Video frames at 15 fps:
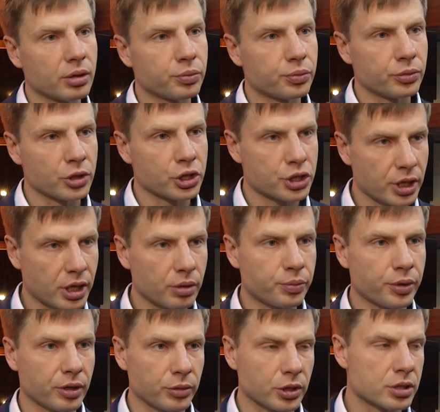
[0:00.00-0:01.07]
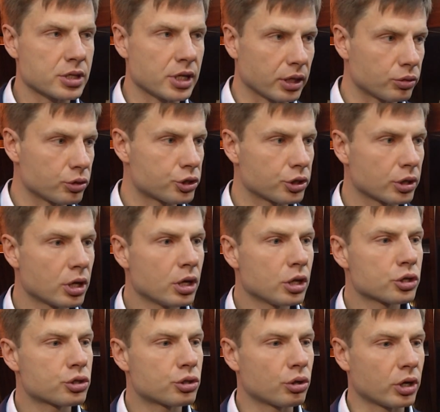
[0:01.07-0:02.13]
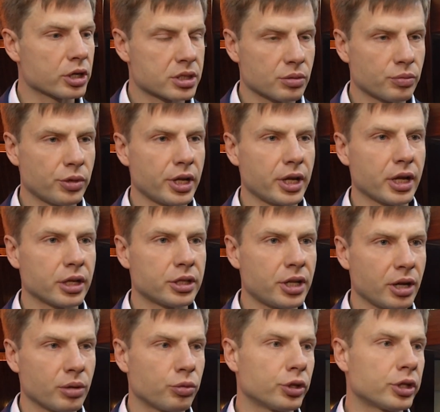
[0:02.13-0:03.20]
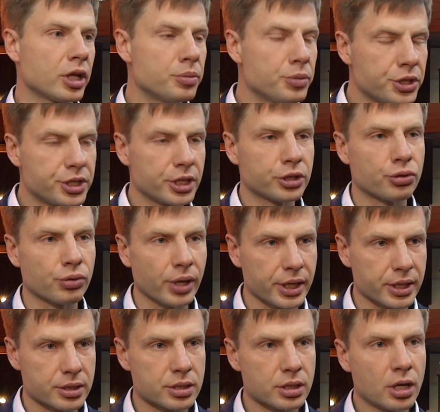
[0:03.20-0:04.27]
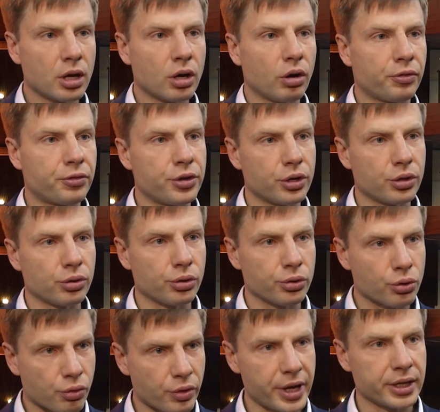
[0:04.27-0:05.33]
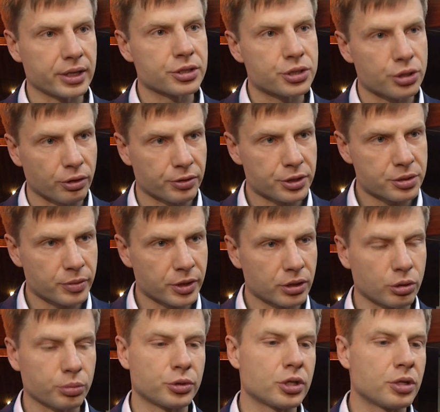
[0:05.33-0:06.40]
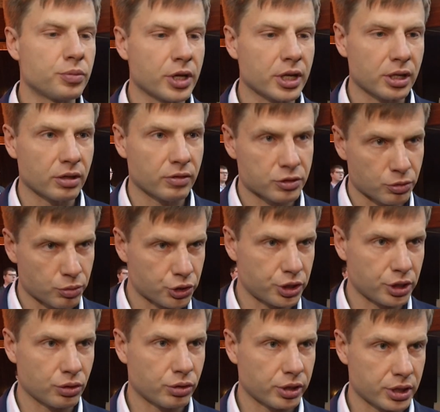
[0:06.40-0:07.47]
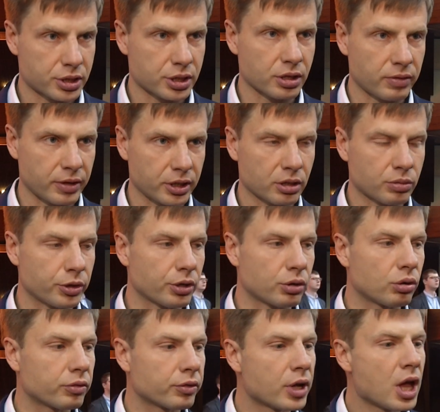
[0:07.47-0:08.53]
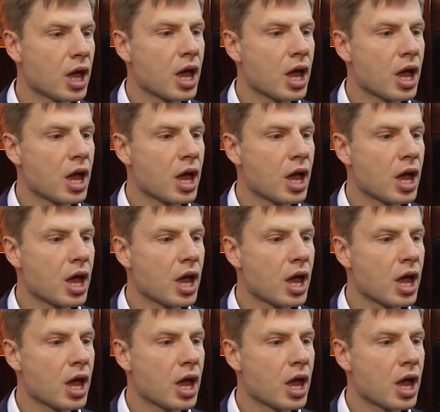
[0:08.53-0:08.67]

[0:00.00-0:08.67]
комп- нашли компромисс следующий, что Ассамблея требует immediate release of Ukrainian servicemen, то есть немедленного освобождения украинских военных моряков.